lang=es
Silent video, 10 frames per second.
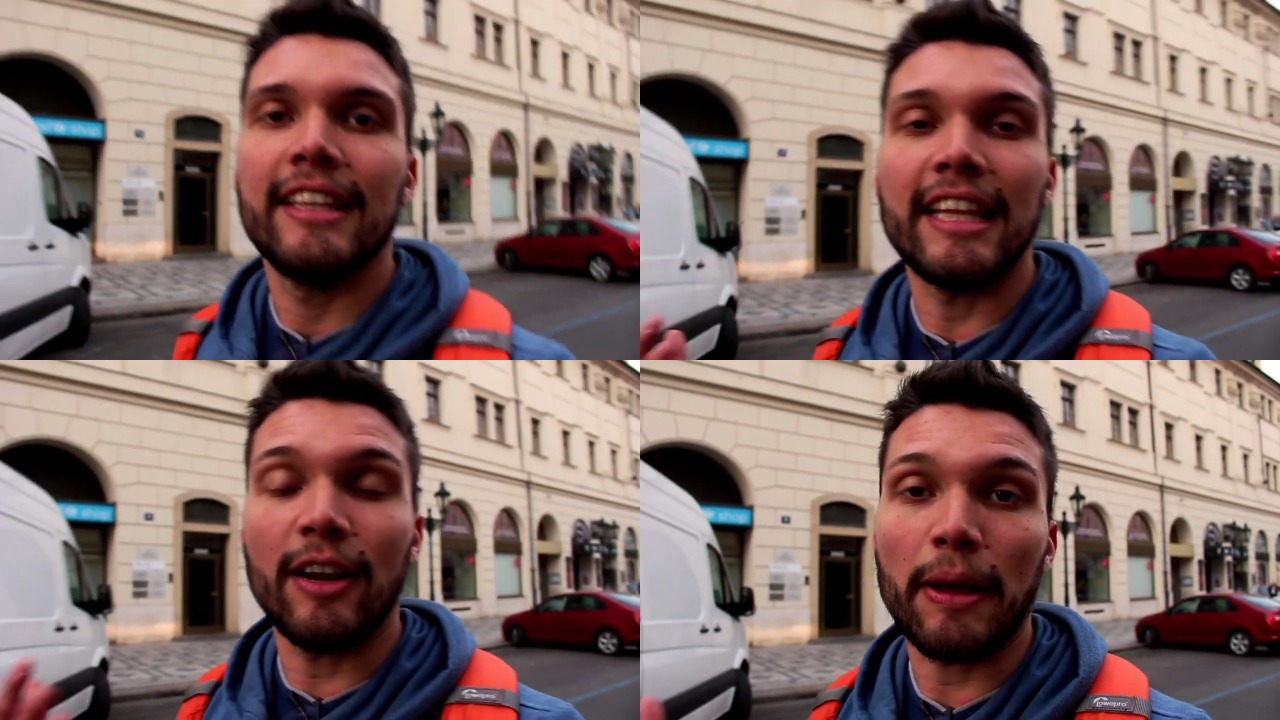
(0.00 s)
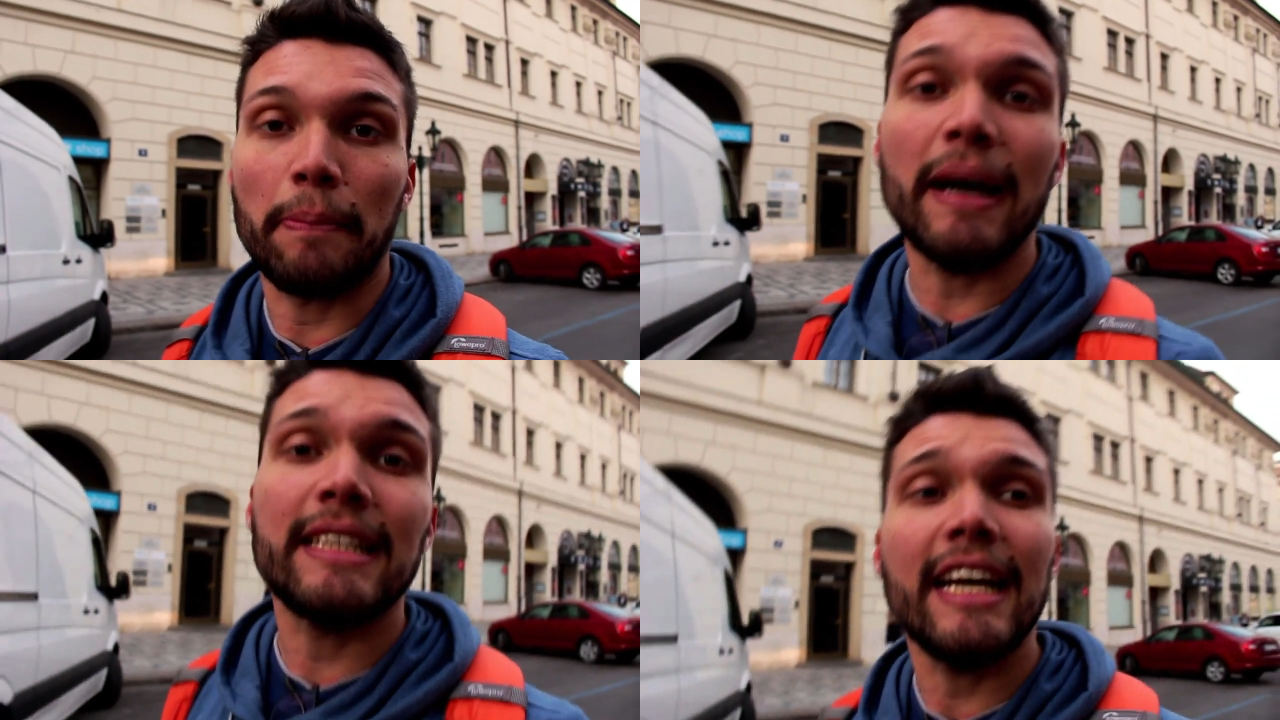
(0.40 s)
de lo que
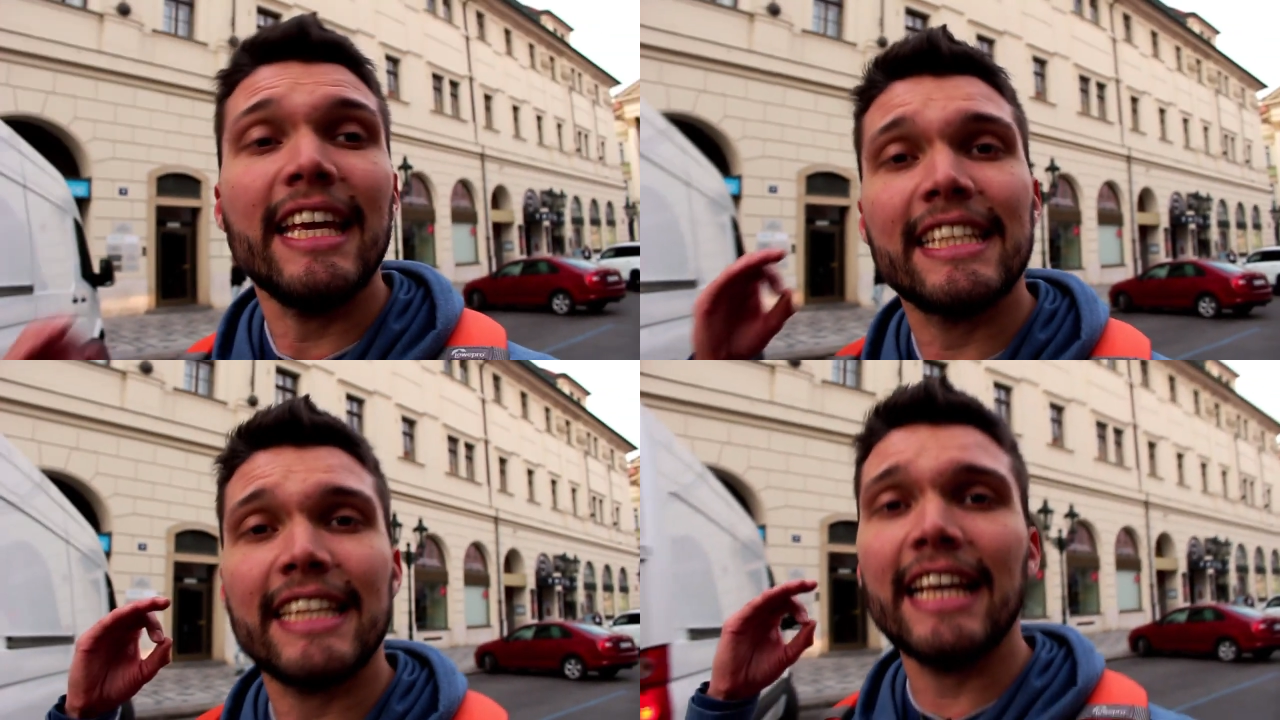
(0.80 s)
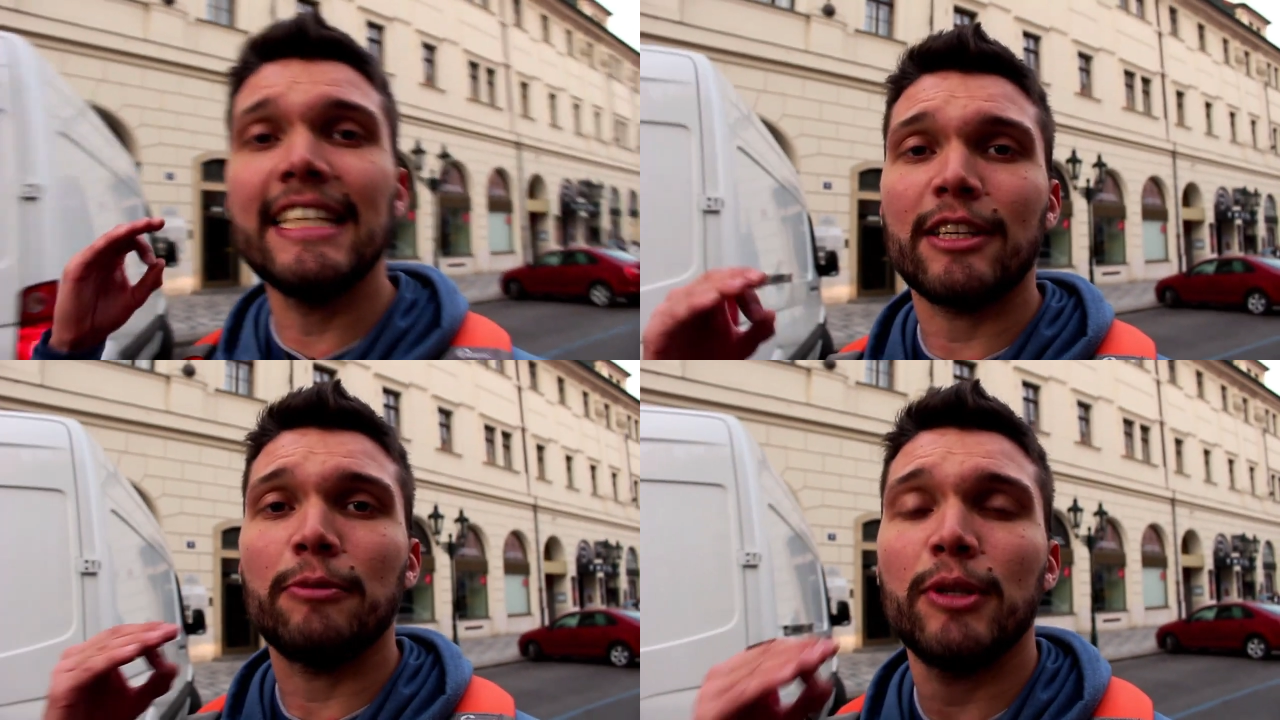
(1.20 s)
pasa y esta
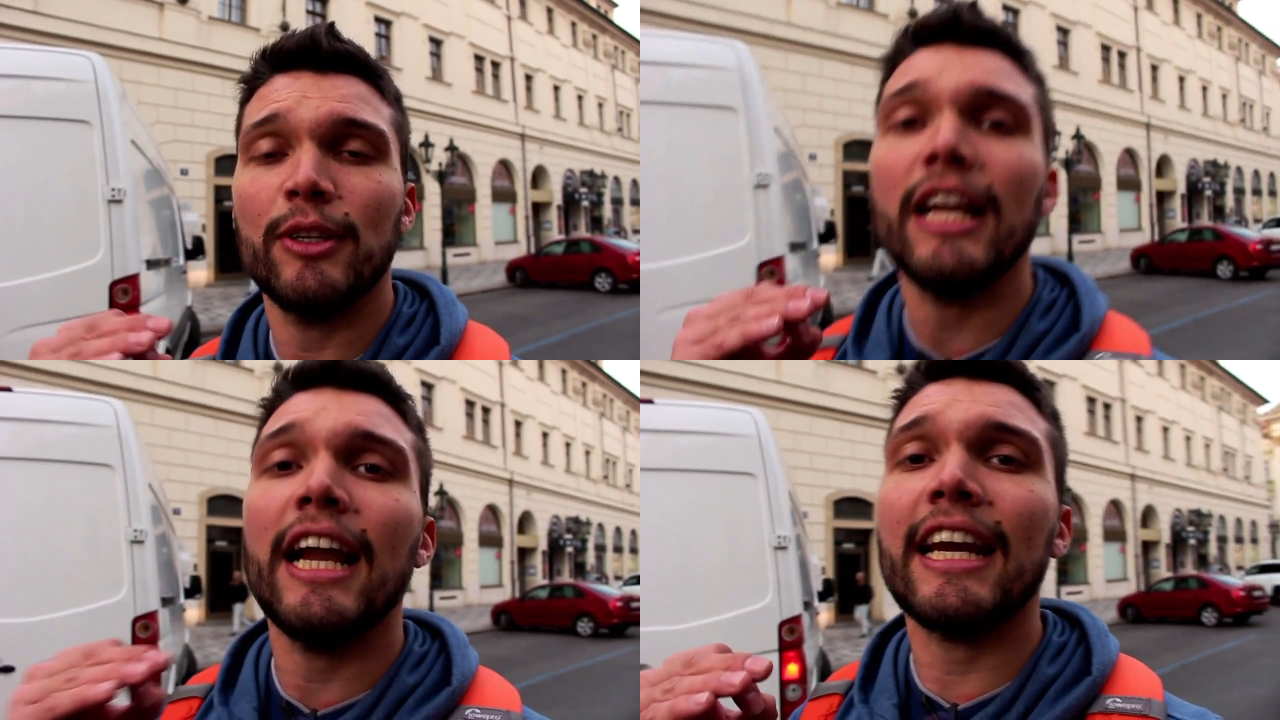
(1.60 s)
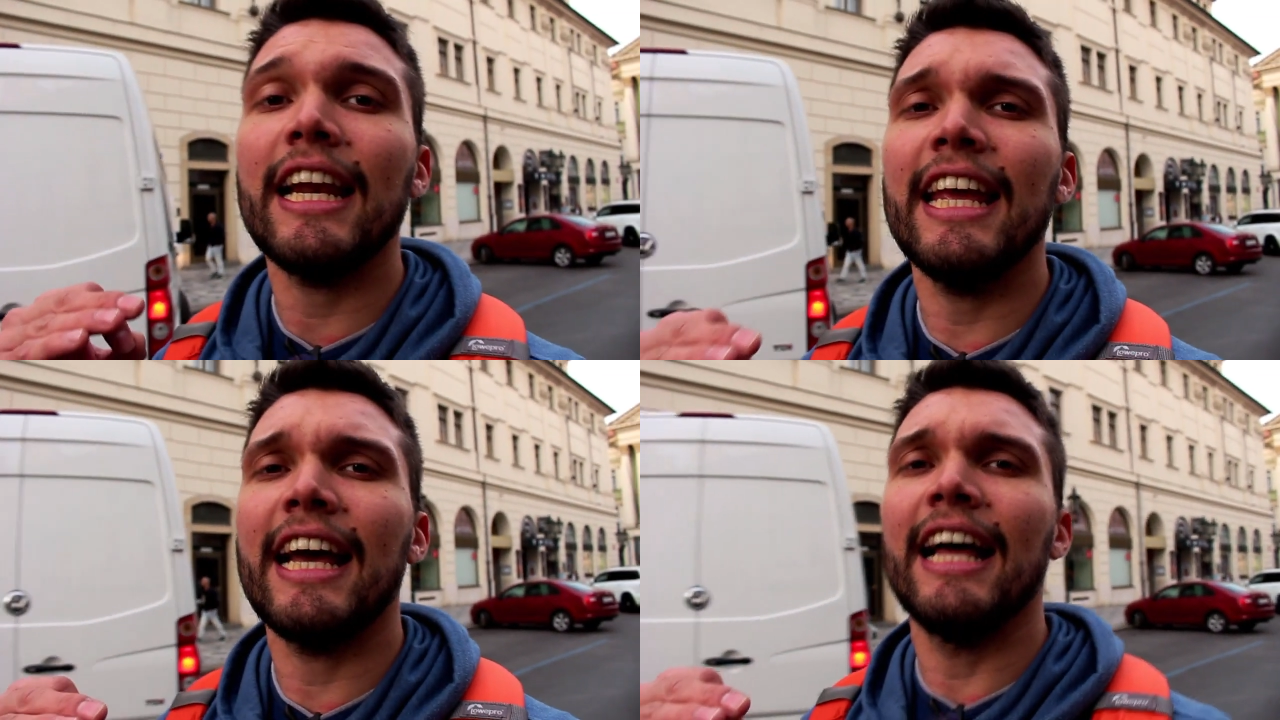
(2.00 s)
disrupción de la
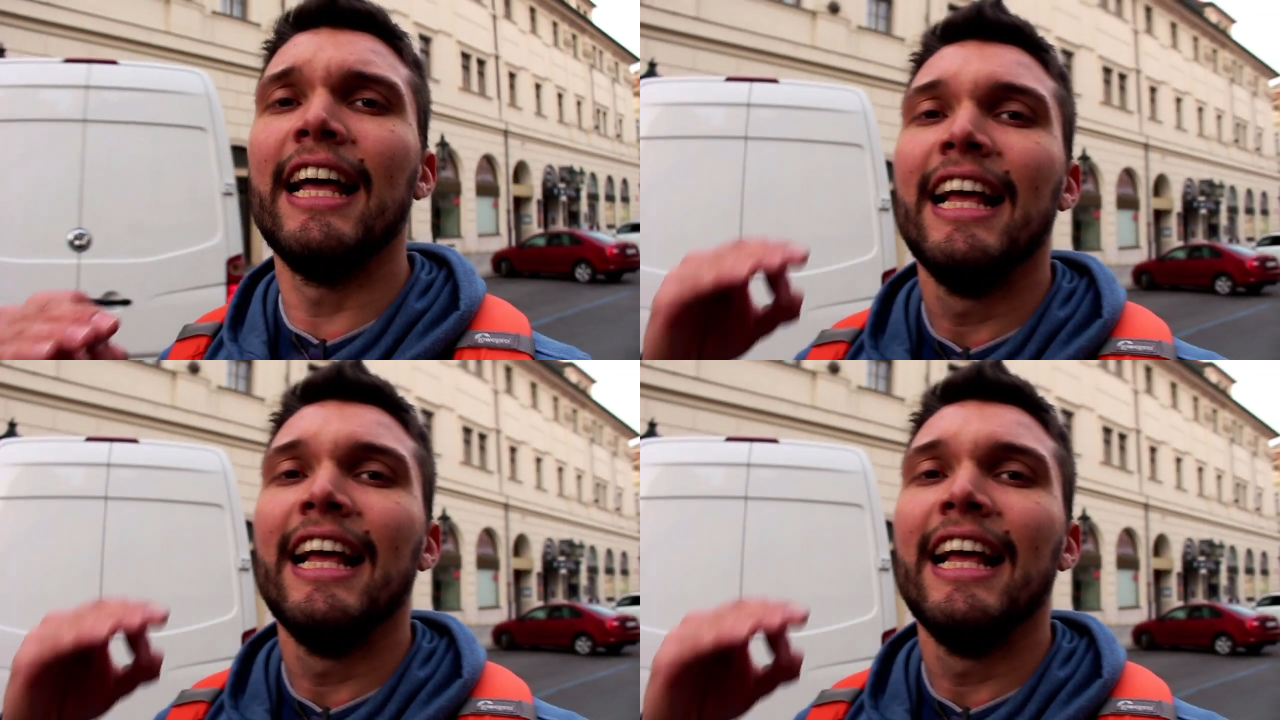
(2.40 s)
realidad